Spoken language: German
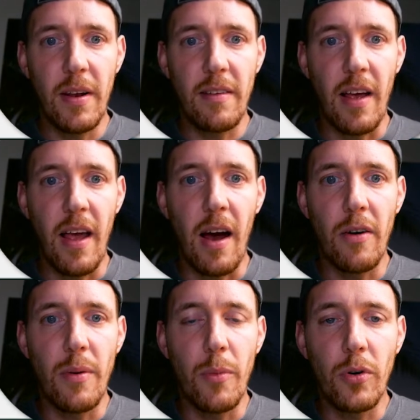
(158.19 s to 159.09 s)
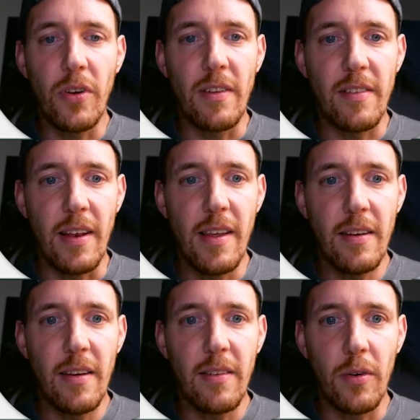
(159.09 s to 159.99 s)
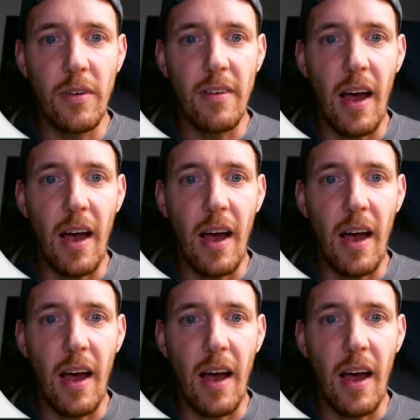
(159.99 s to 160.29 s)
dass IR Remote installiert ist und ich